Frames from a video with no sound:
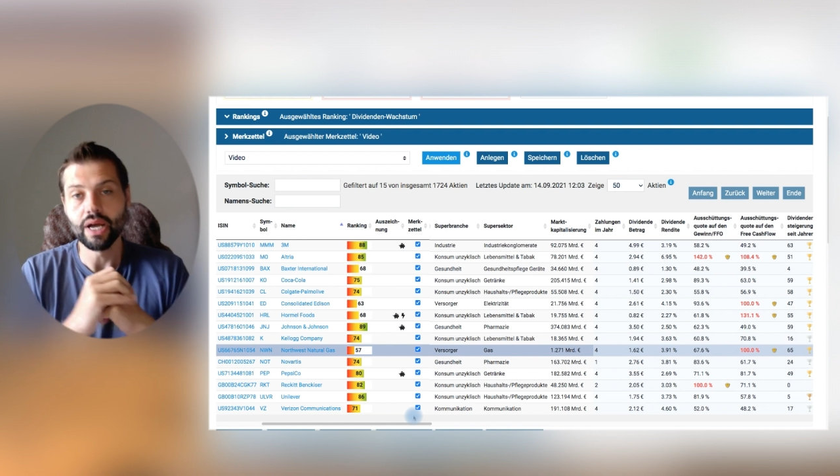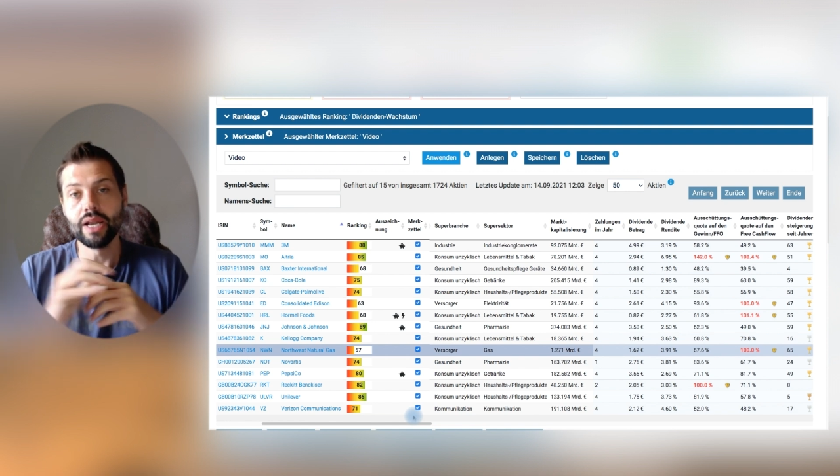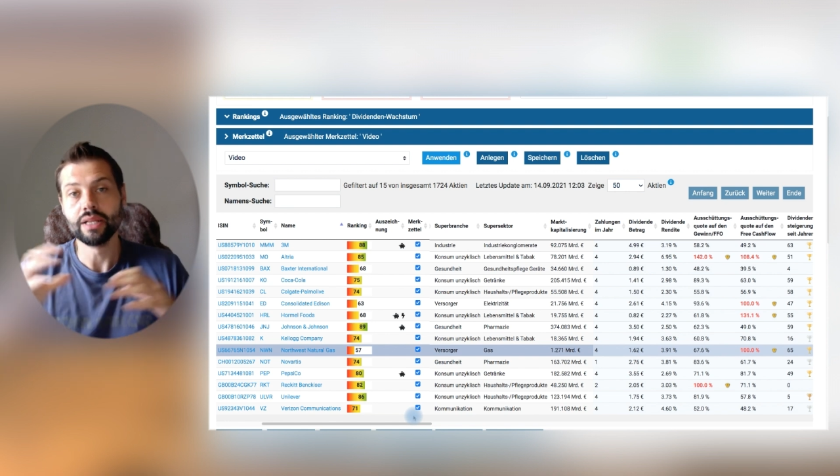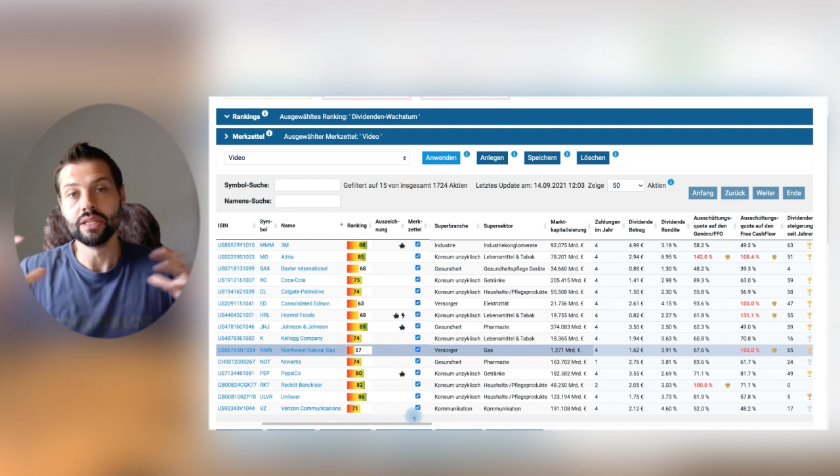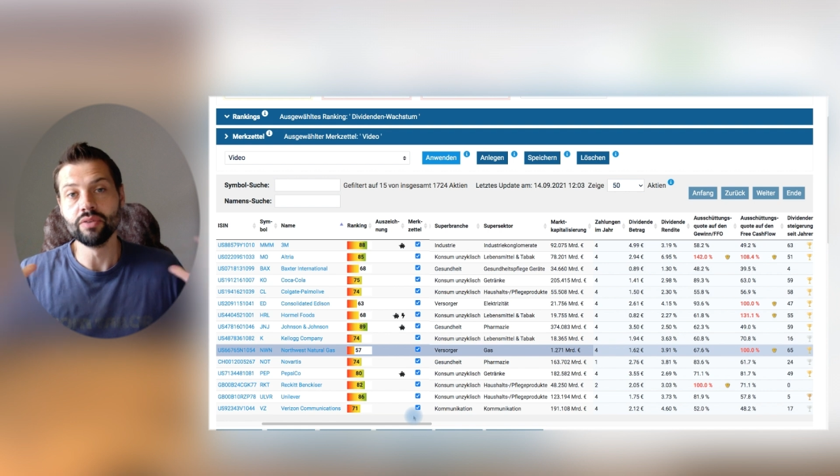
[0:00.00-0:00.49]

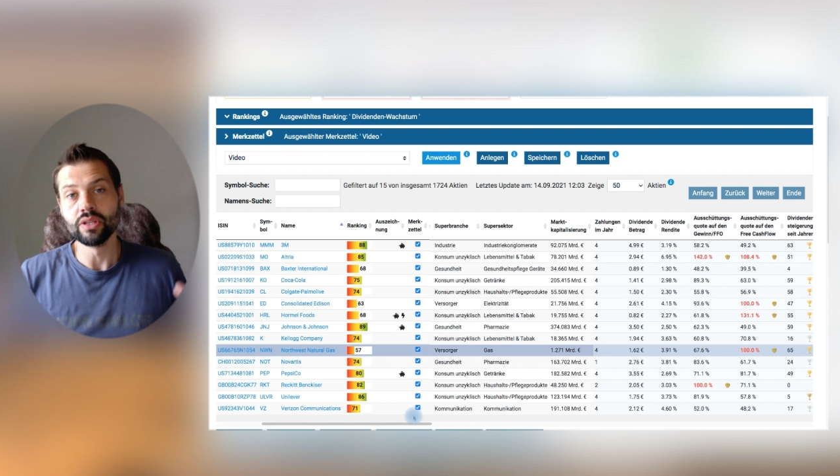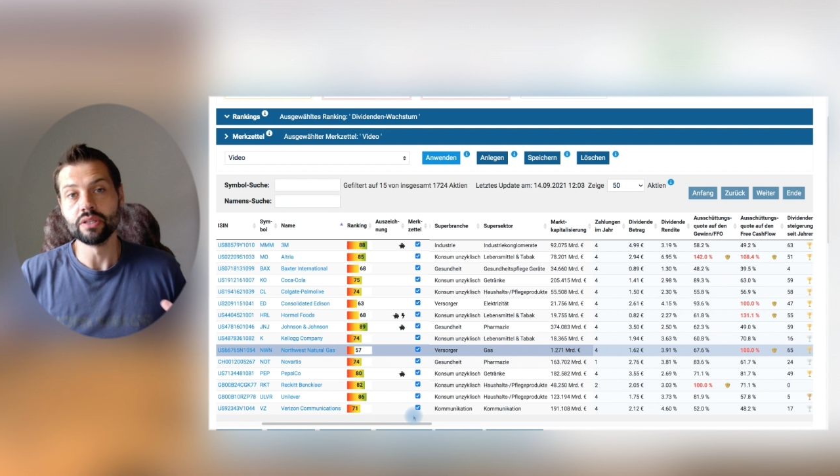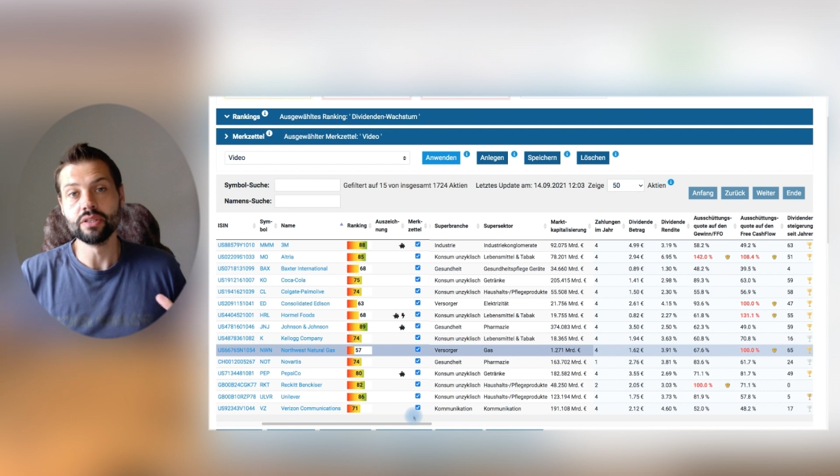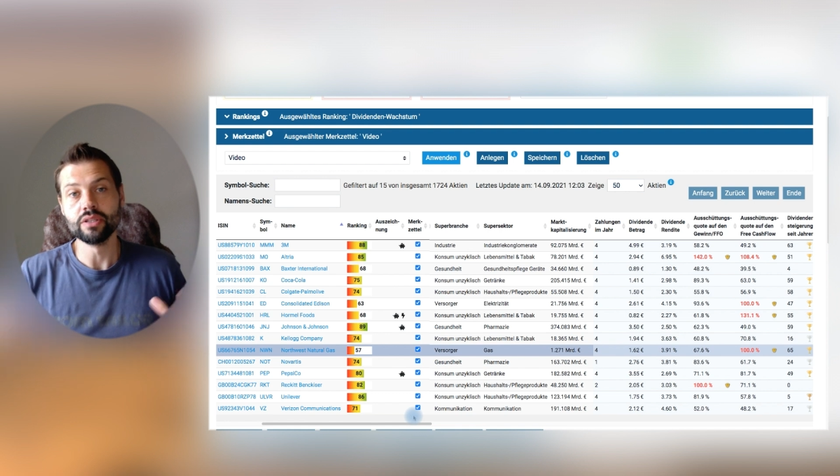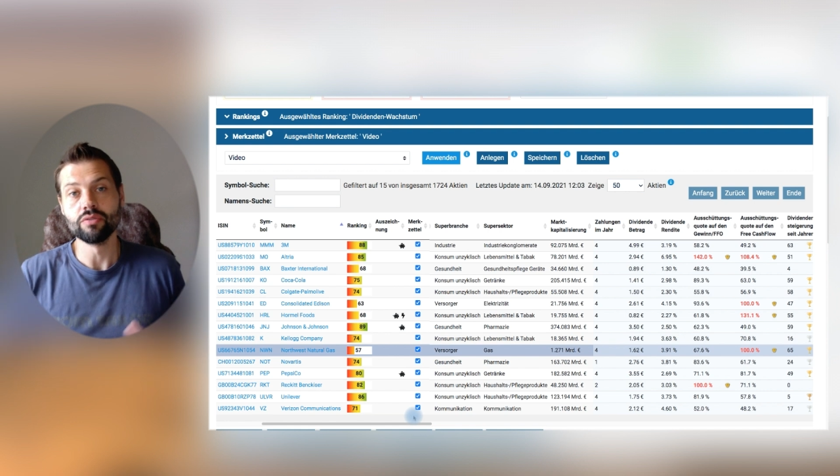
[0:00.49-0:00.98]
einer
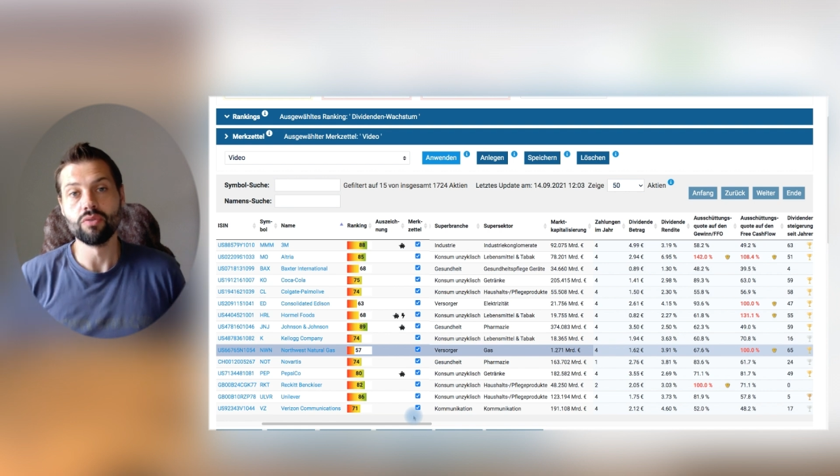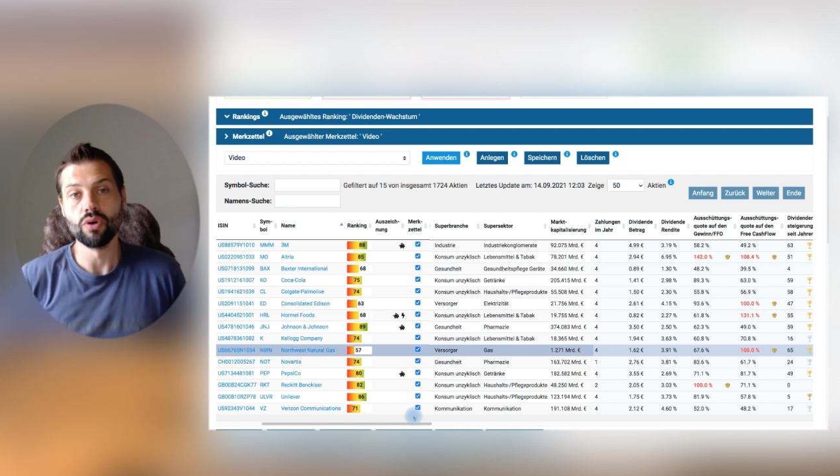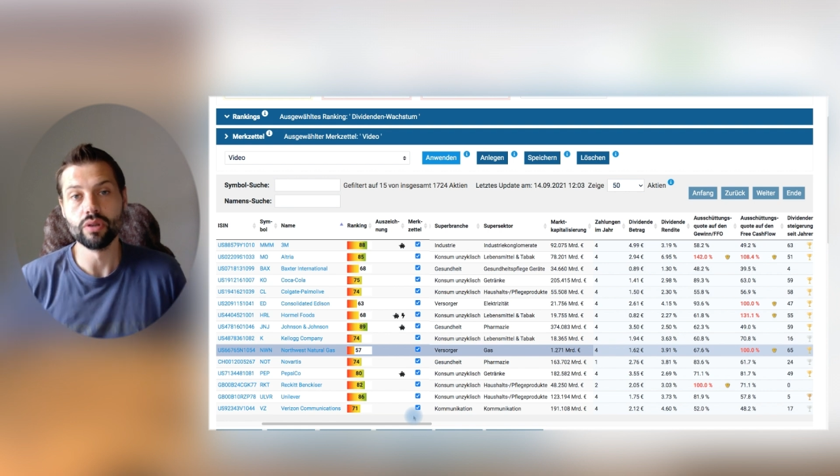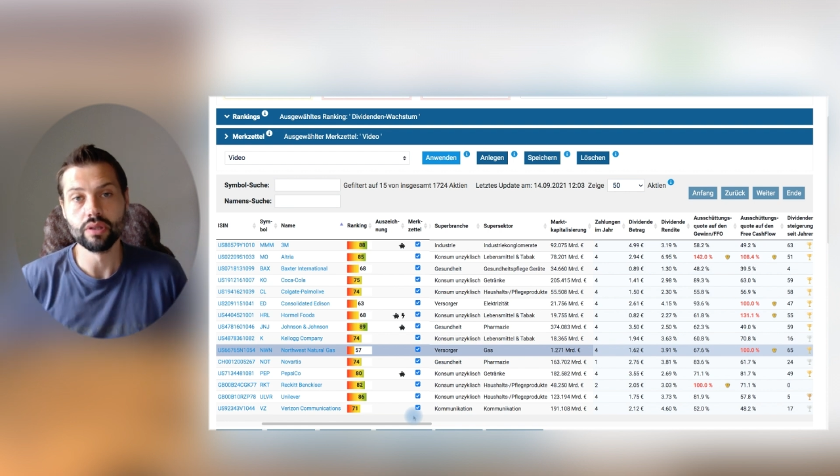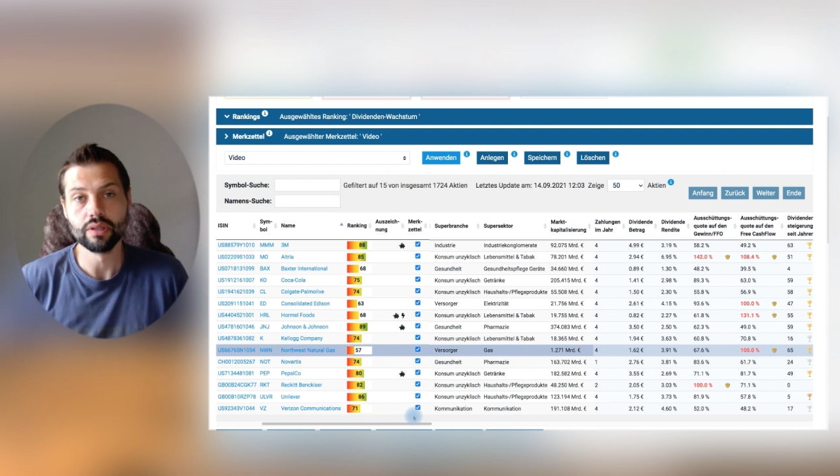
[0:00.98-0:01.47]
Dividendenrendite
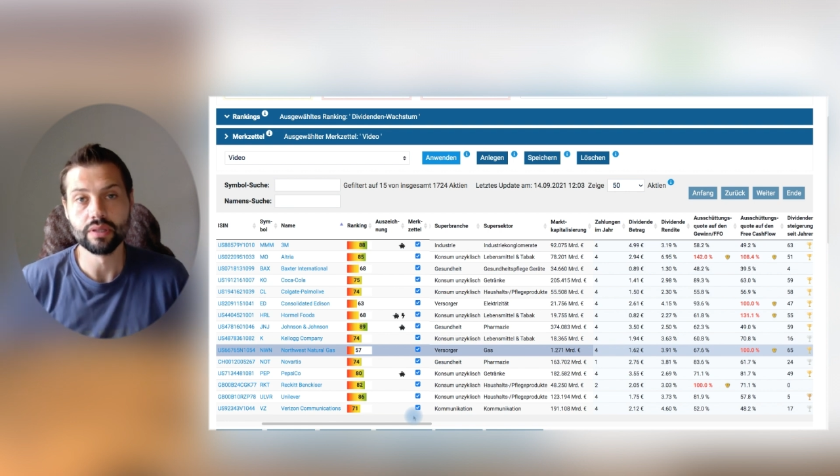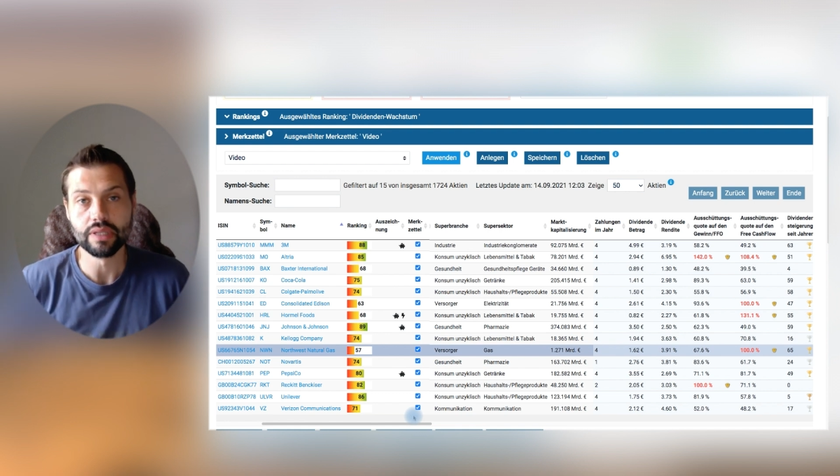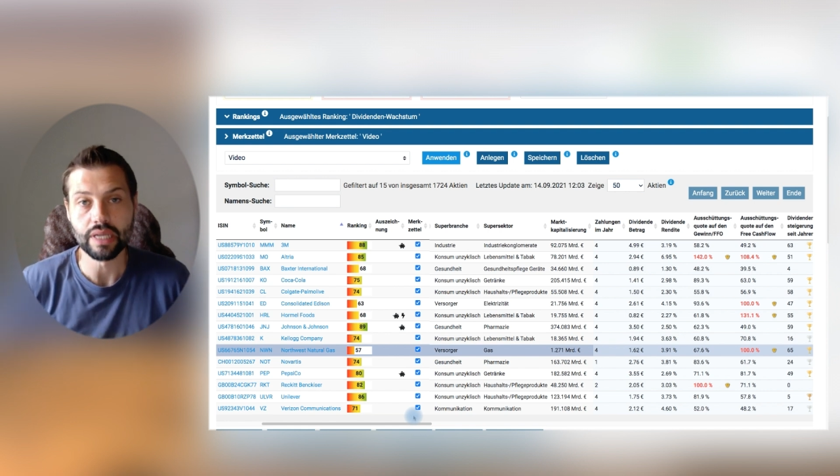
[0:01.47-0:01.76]
von